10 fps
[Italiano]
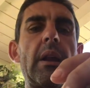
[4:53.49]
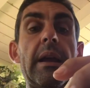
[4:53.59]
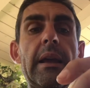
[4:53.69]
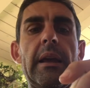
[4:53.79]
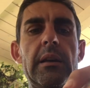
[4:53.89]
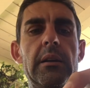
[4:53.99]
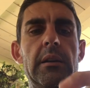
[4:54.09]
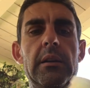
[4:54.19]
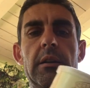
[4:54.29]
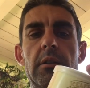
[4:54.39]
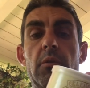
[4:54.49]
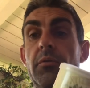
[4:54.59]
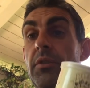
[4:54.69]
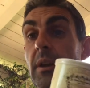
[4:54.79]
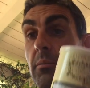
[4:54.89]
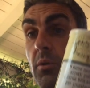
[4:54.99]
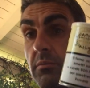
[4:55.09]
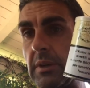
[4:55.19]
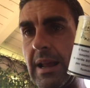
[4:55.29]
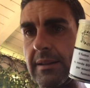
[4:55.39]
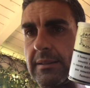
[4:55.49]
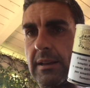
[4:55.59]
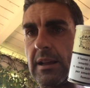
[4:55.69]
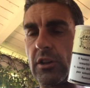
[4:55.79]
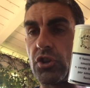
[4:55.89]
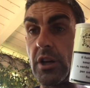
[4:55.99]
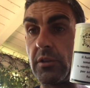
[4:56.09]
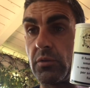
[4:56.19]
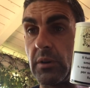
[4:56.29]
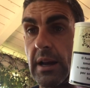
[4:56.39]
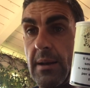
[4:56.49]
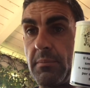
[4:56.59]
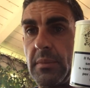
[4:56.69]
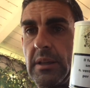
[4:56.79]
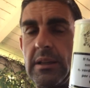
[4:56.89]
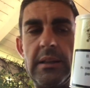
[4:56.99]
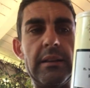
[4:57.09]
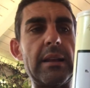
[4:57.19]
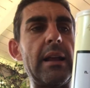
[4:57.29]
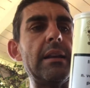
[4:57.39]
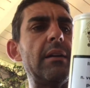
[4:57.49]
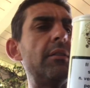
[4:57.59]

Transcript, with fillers: E confermo, latta da 100 grammi in Italia